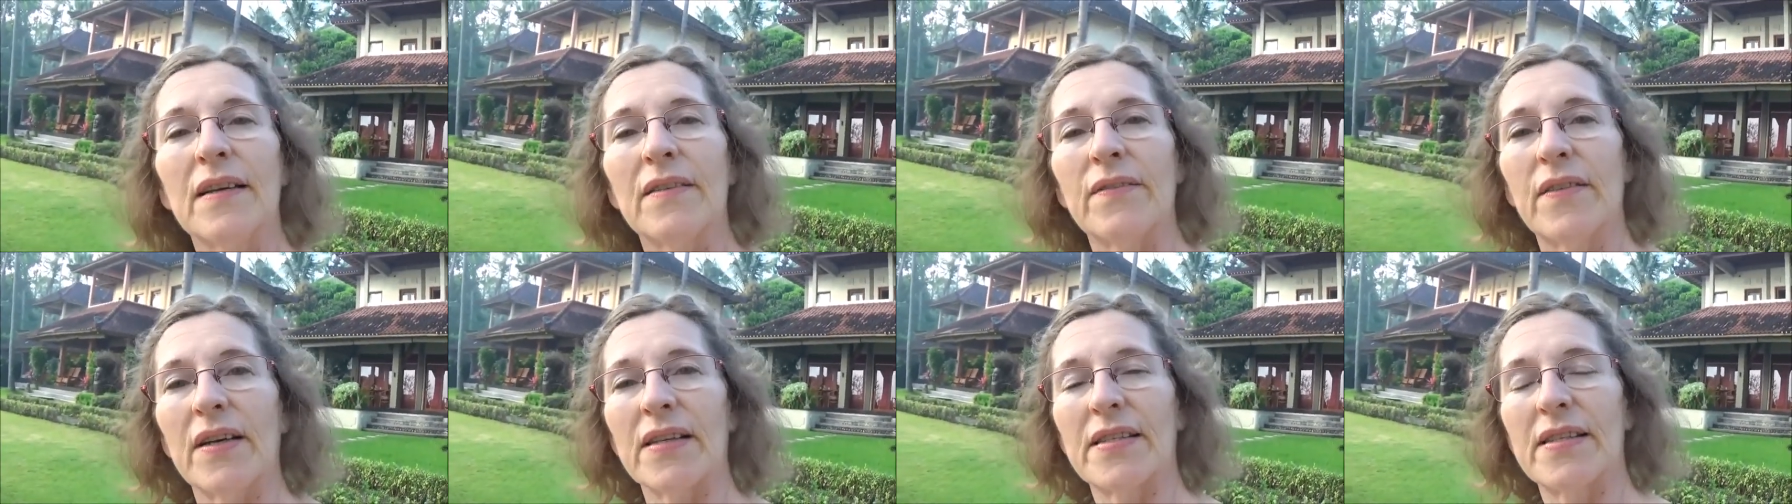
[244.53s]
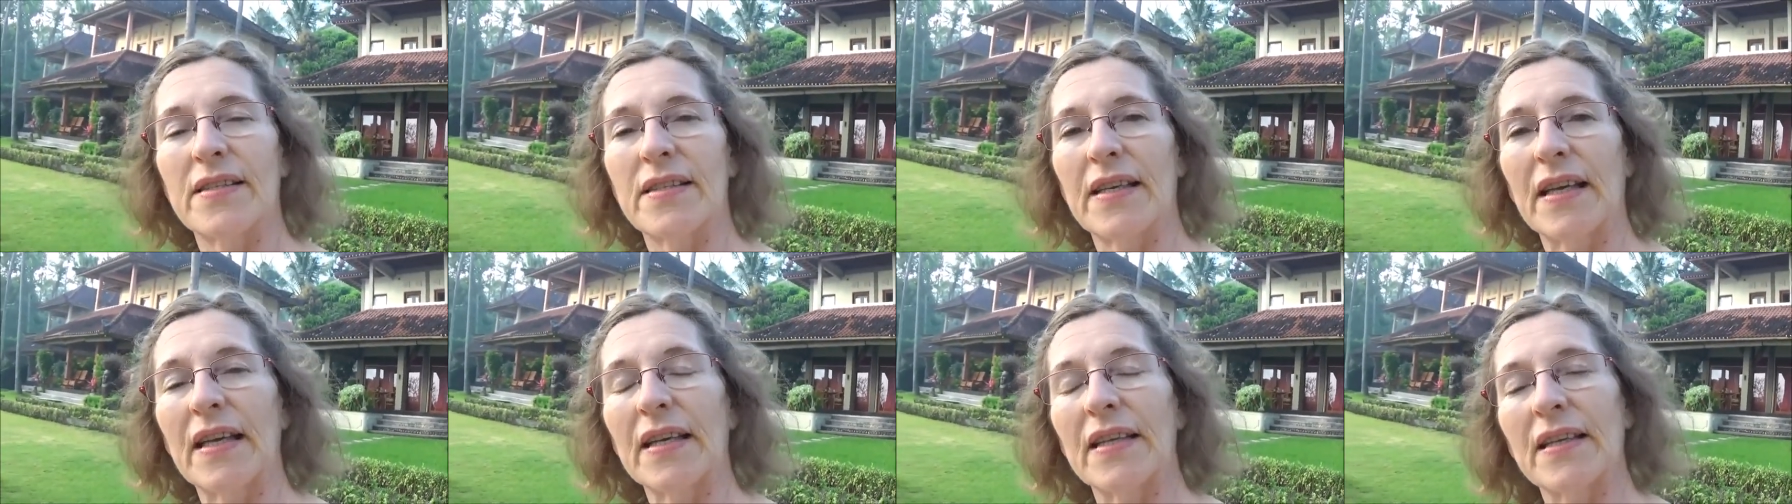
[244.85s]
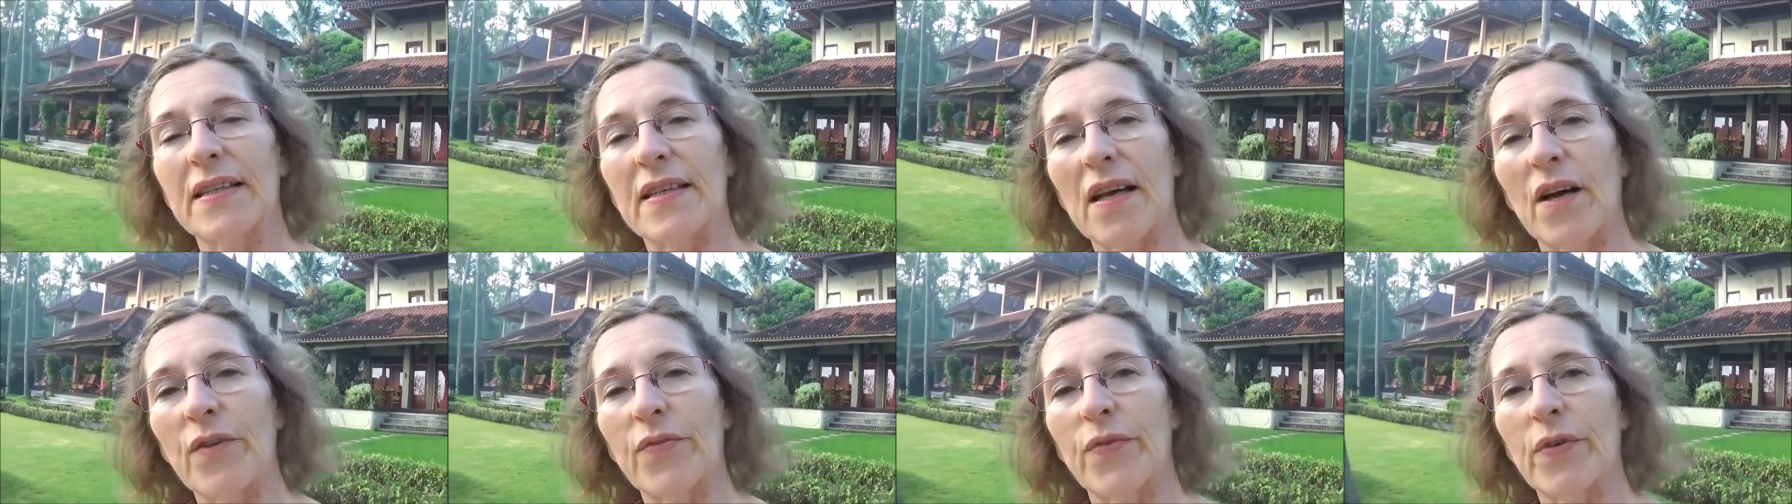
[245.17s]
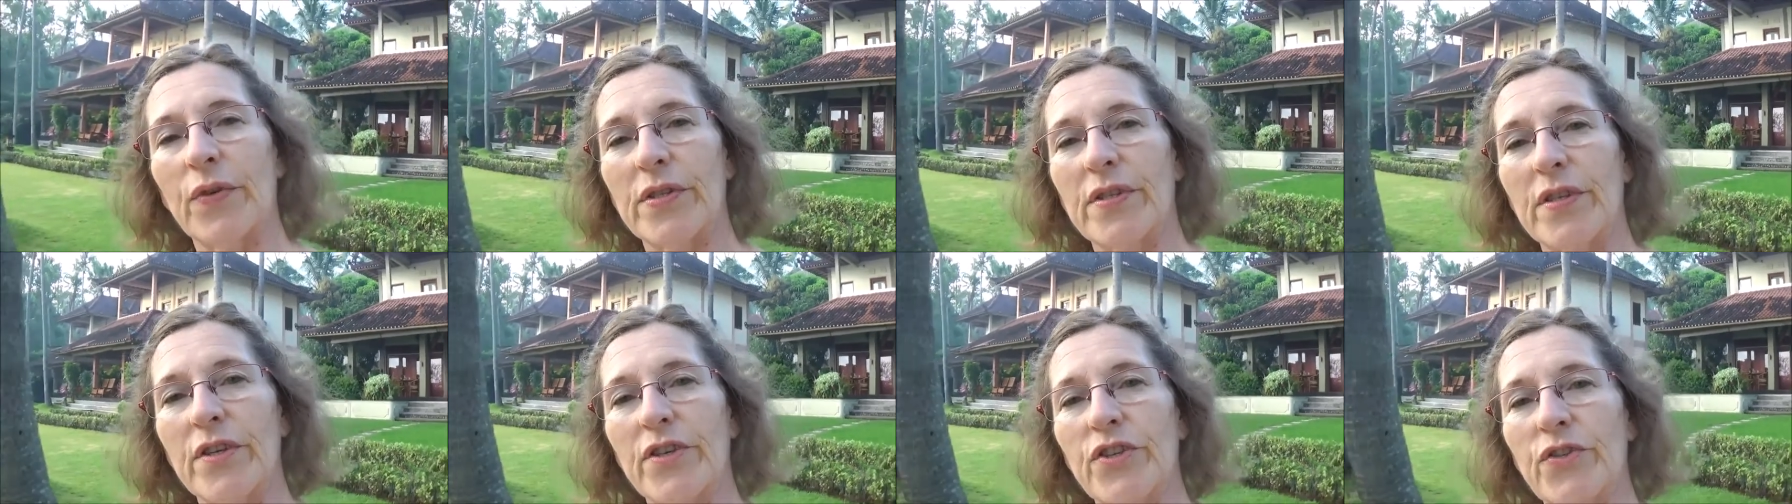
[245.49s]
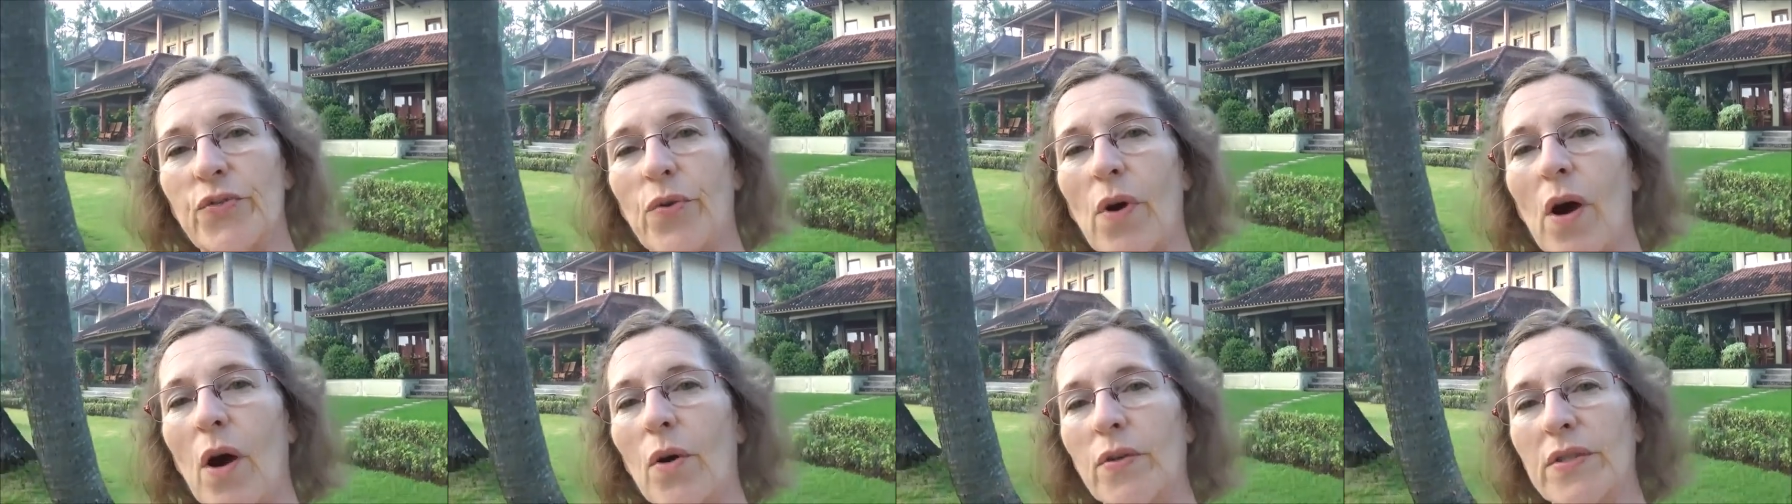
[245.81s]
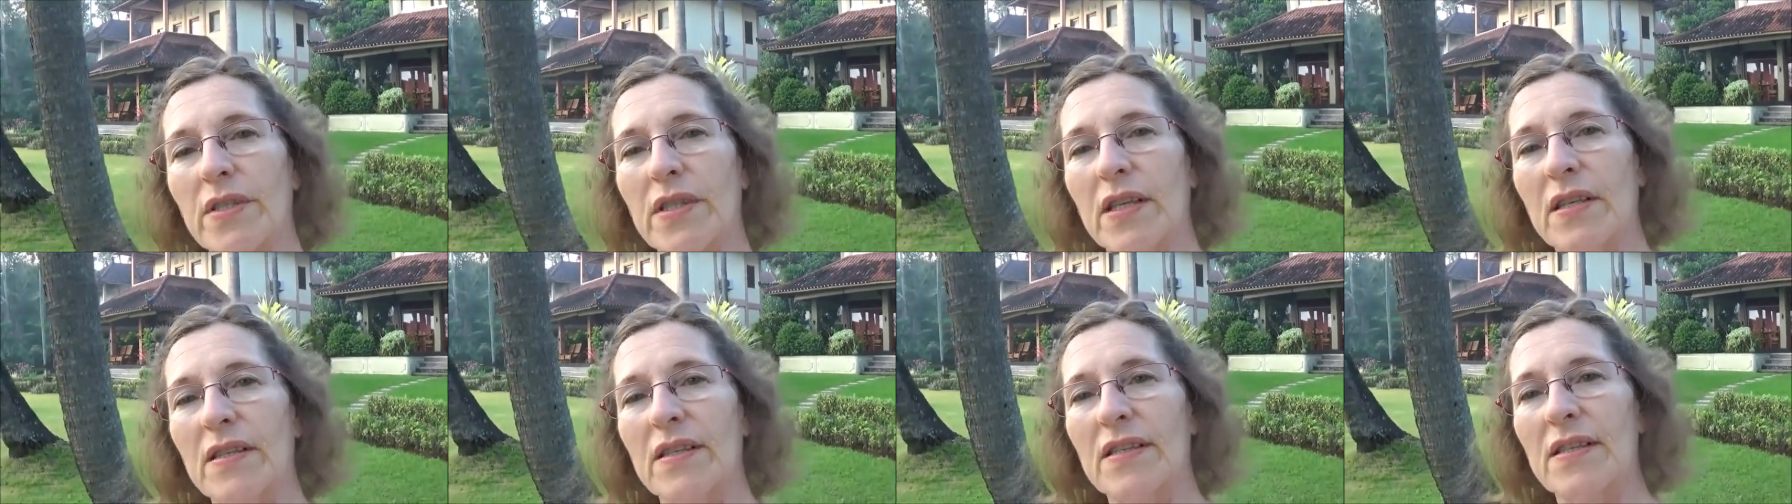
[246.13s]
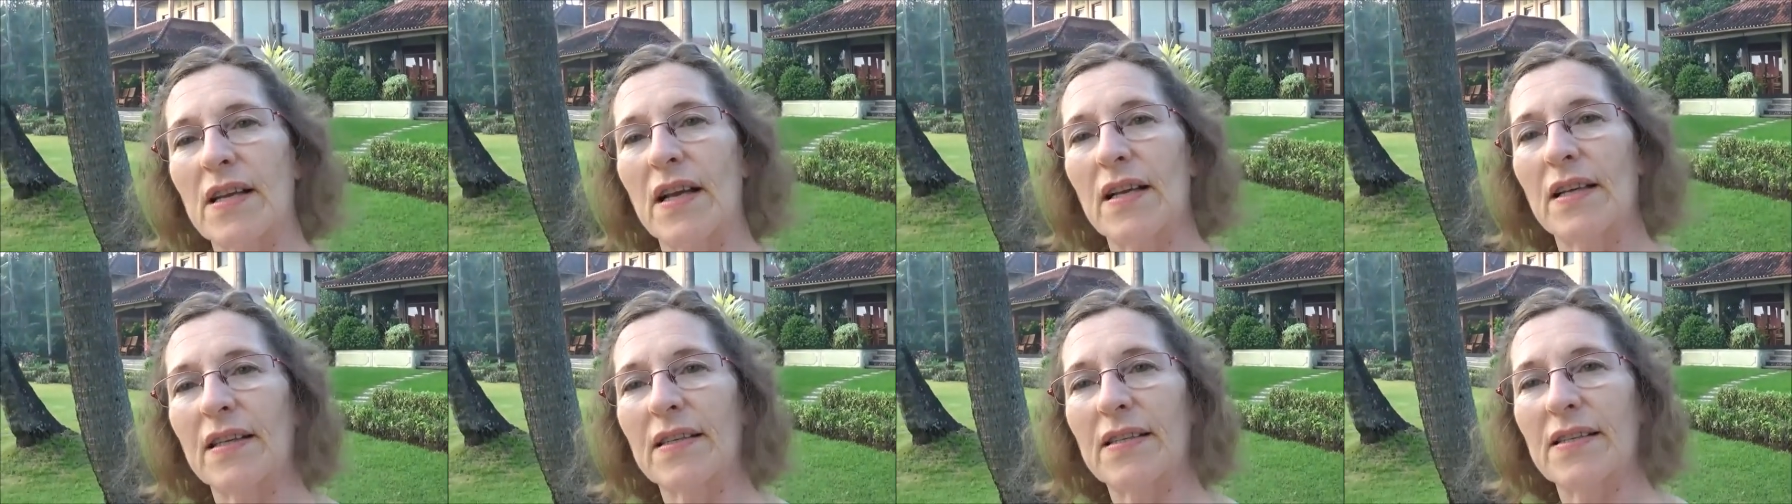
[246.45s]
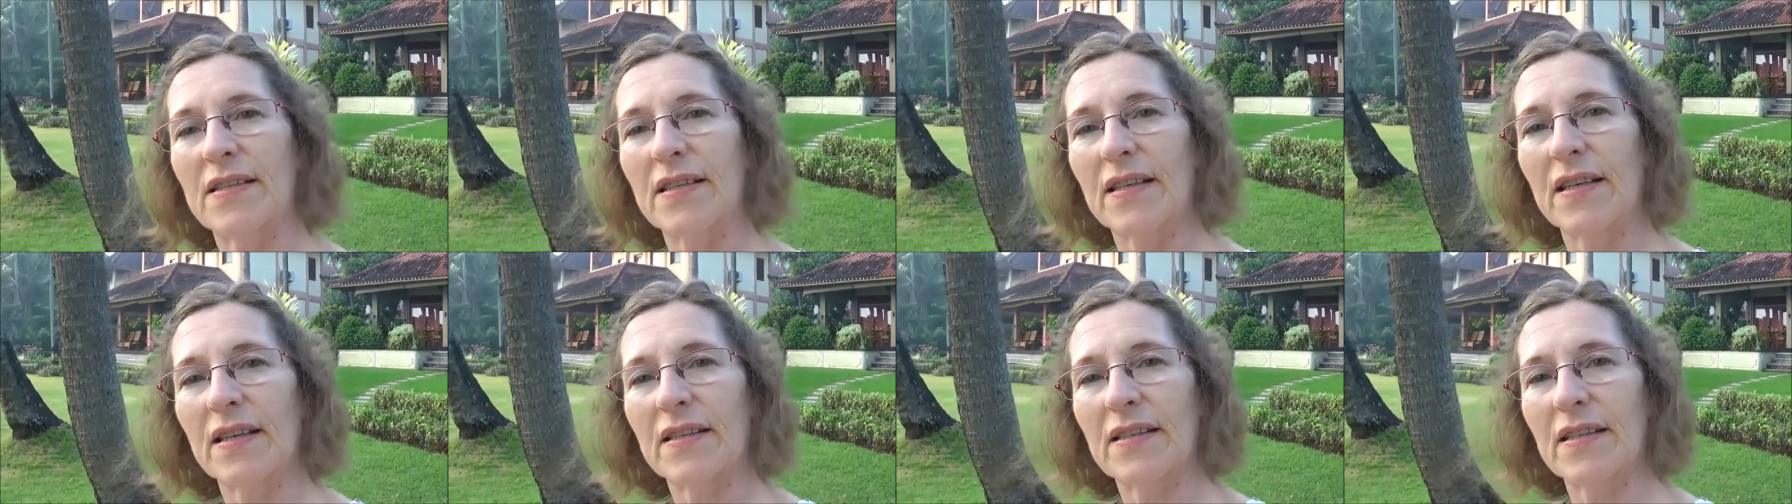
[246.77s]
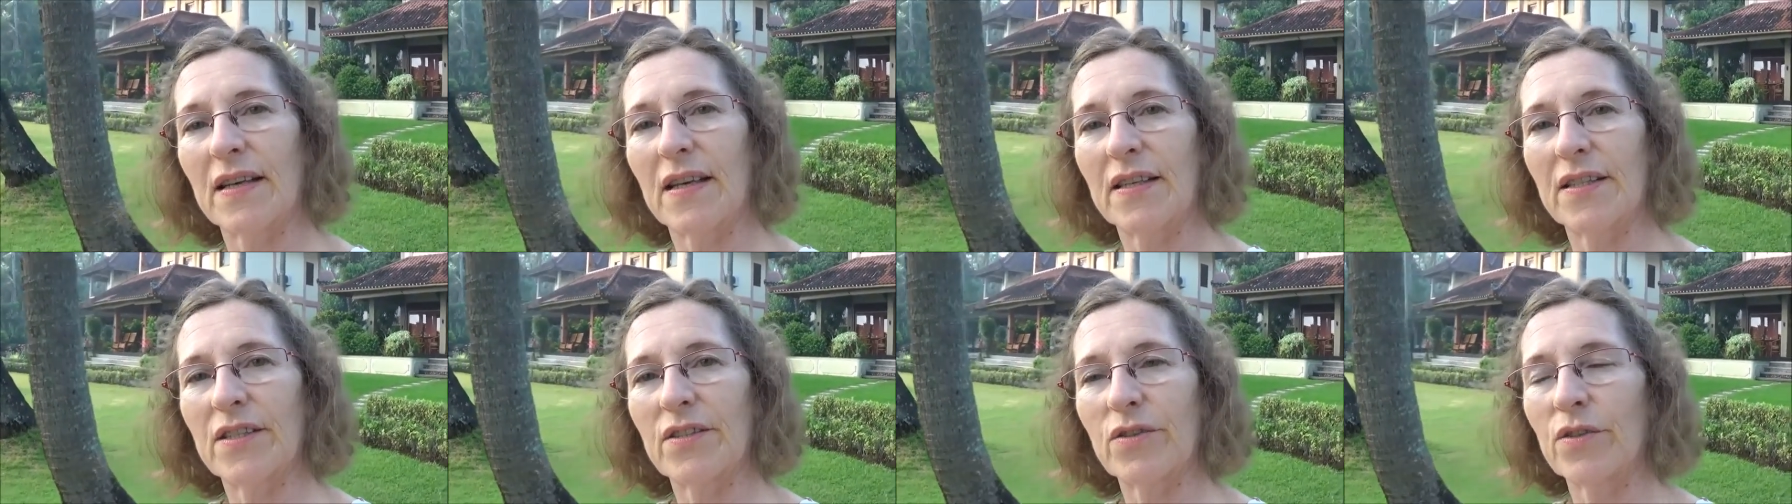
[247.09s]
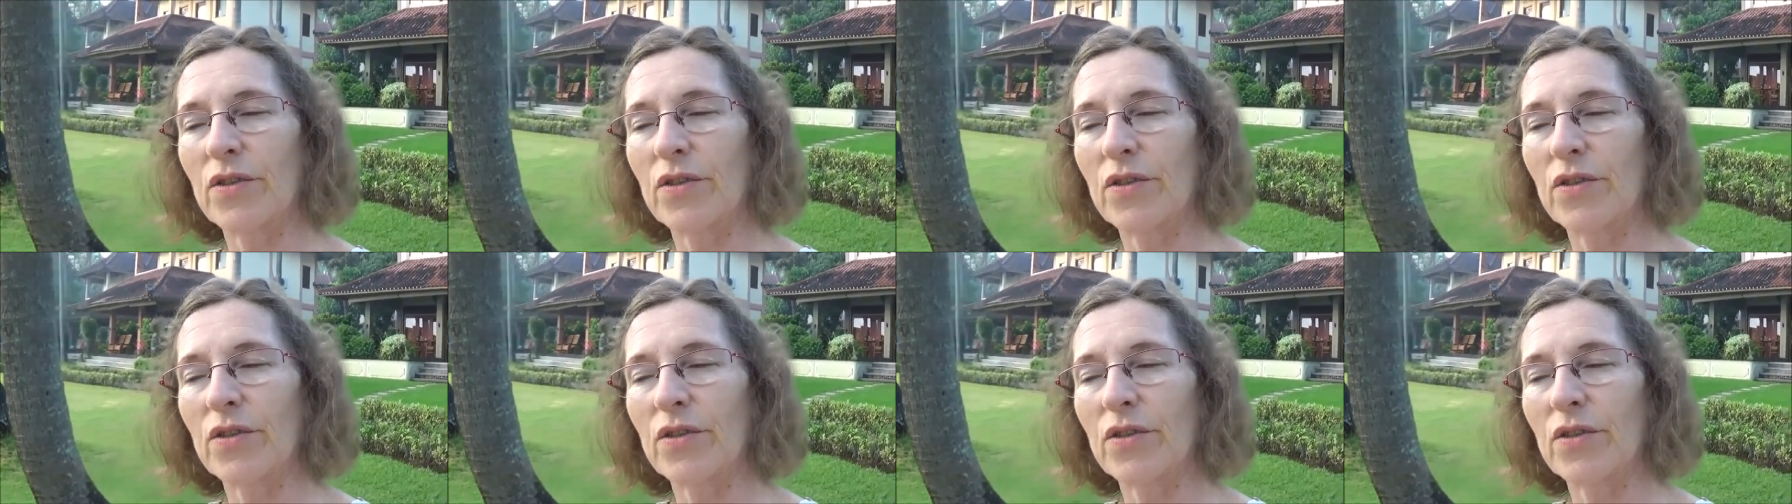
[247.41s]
was jede da für sich so rauskristallisiert hat.